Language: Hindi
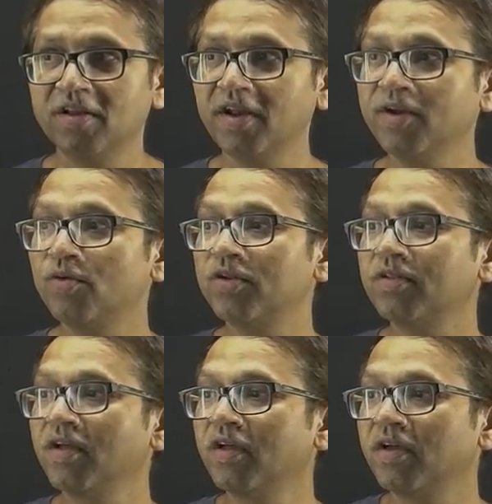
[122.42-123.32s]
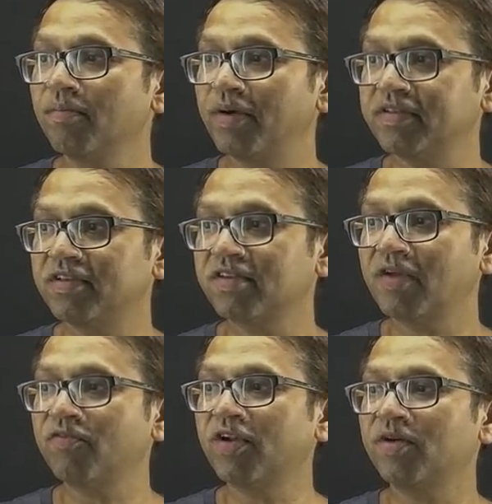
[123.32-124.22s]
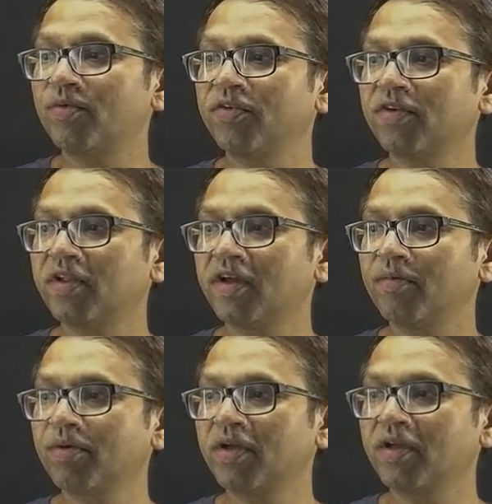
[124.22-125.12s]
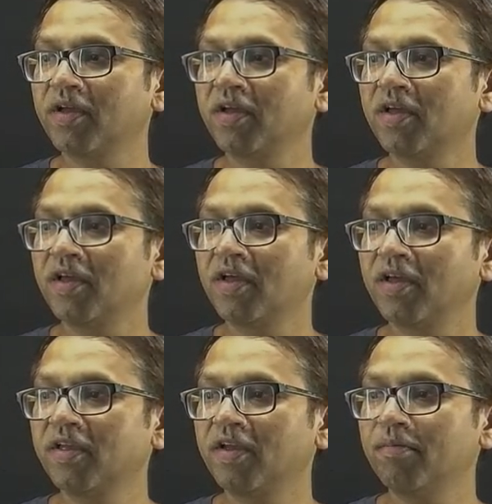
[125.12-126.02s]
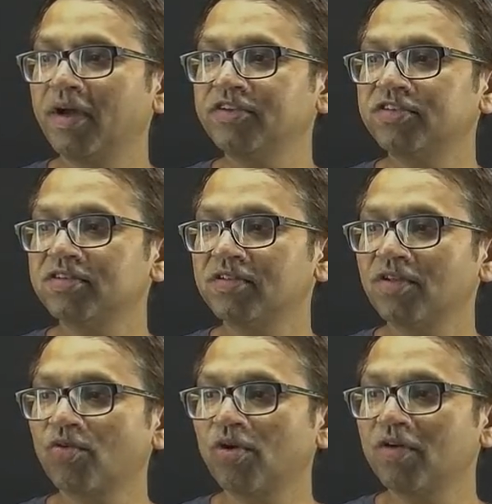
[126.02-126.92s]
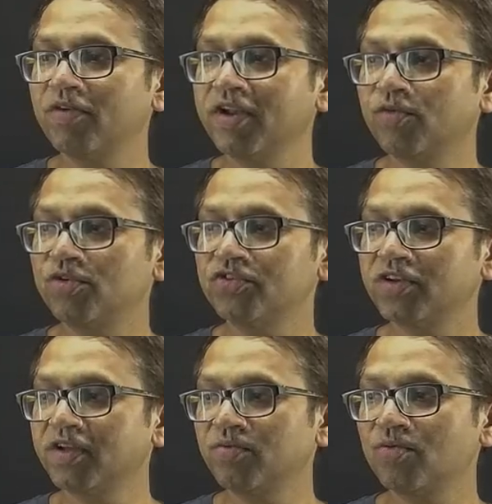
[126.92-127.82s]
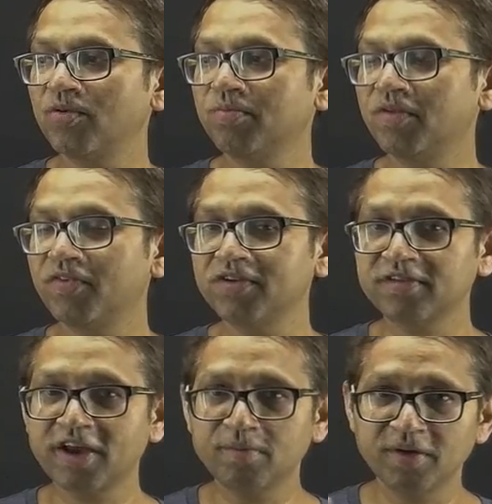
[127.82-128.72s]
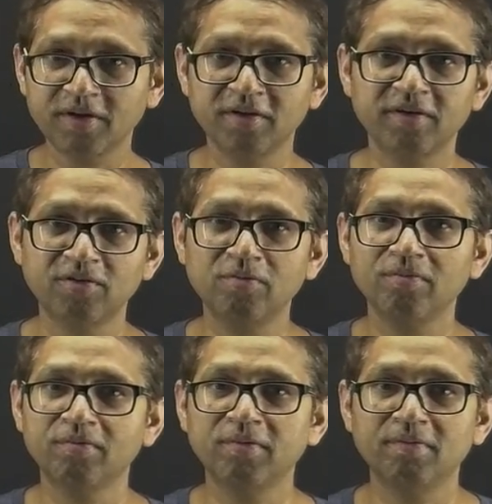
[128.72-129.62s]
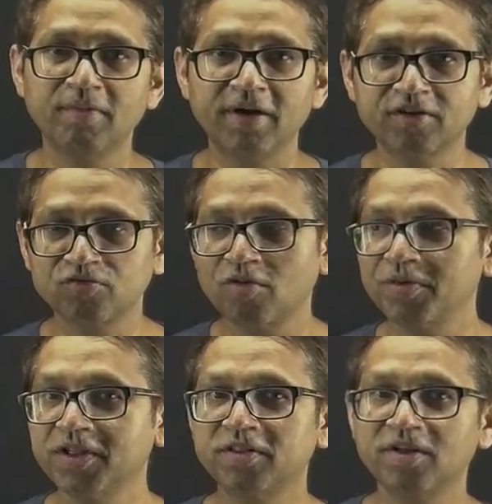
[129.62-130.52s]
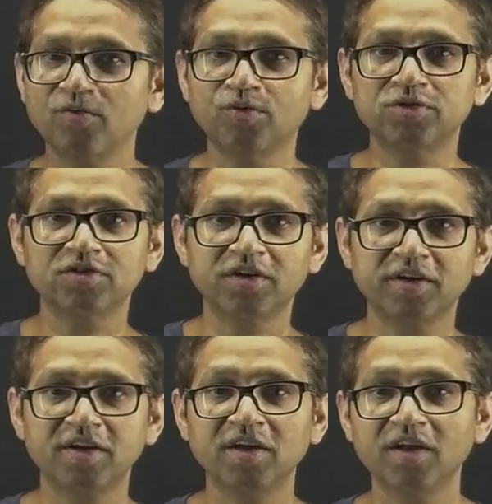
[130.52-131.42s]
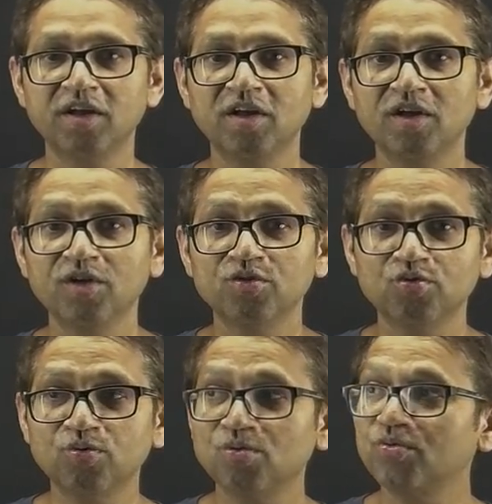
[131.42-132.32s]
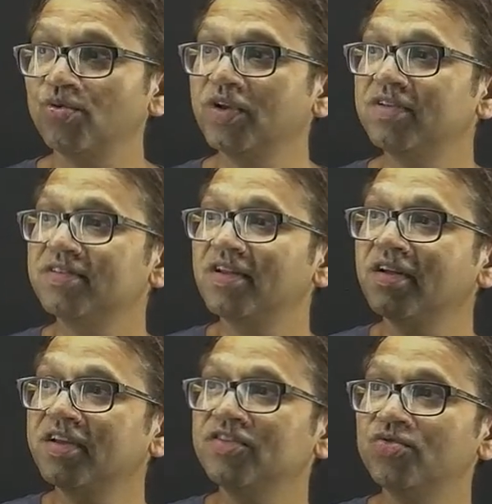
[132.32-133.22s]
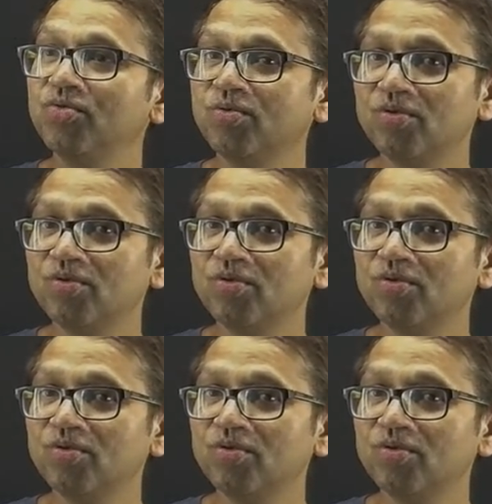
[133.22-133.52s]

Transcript: राइट और पैसेज टाइप वाले क्वेश्चन है आपके या मैच द कॉलम वाले क्वेश्चन है उनको आप डिफरेंट स्टाइल में यू नो मैट्रिक्स फॉर्म में देते हैं वो क्वेश्चन है तो तो इस तरह के जो